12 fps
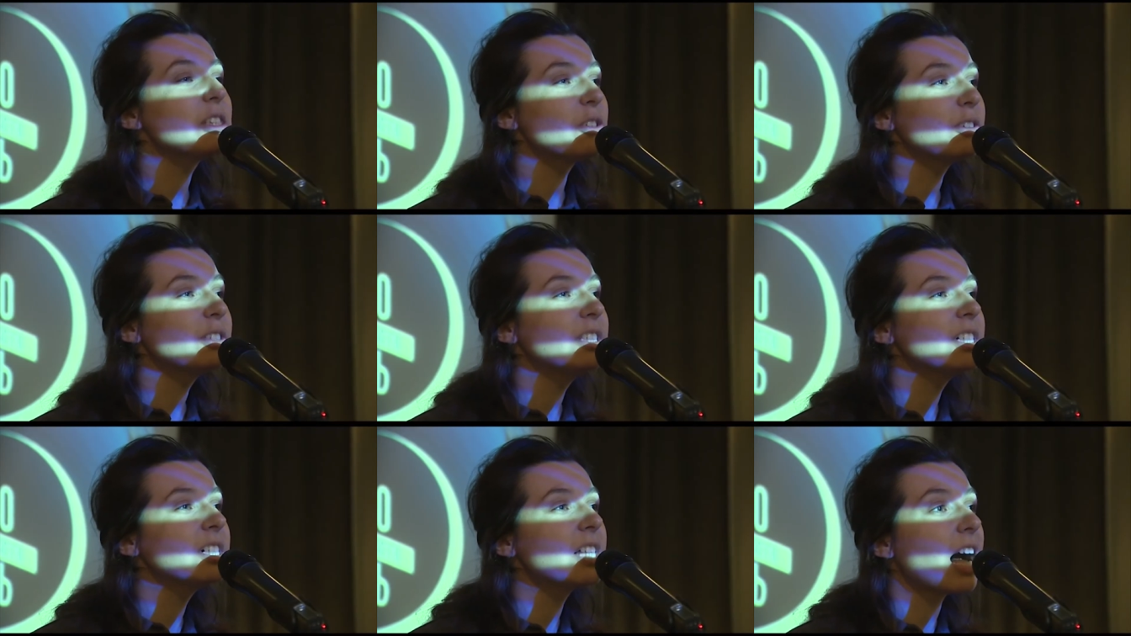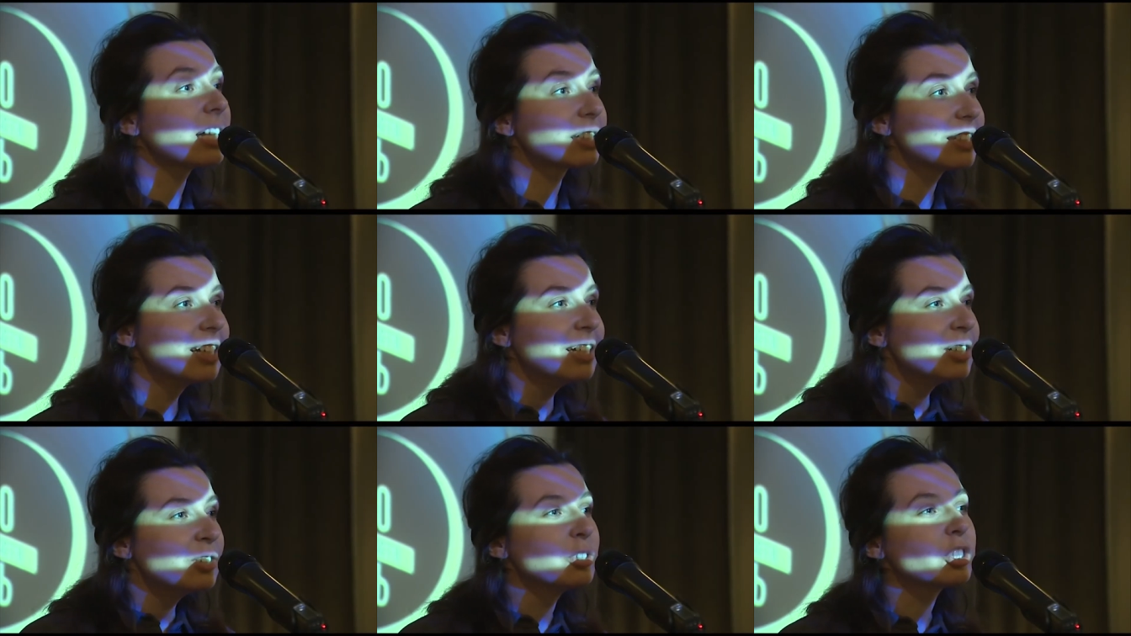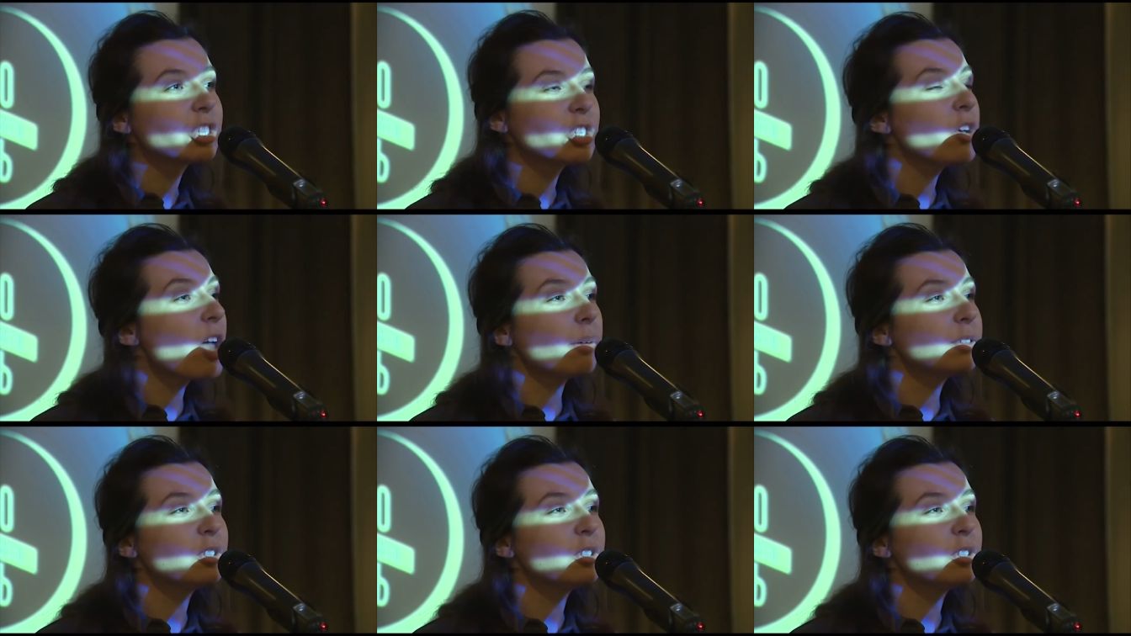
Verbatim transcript: и сотни глаз. Ну что я